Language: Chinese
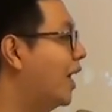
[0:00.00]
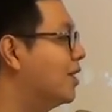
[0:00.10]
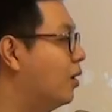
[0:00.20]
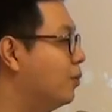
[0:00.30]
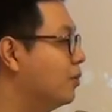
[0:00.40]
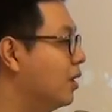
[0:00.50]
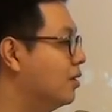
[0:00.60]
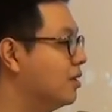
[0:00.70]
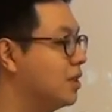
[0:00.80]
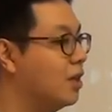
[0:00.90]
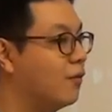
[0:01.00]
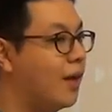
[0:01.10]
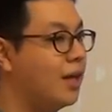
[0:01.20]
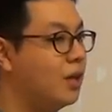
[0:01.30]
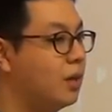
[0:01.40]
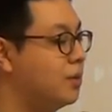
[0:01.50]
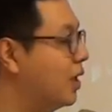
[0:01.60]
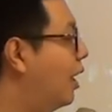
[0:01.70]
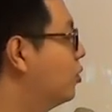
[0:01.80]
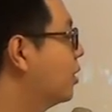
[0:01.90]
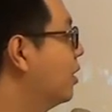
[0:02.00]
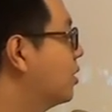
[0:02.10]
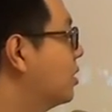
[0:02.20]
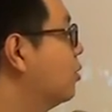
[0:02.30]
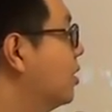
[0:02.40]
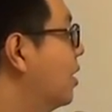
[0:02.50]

外交部的直接的翻译会比较好，就跟你正式文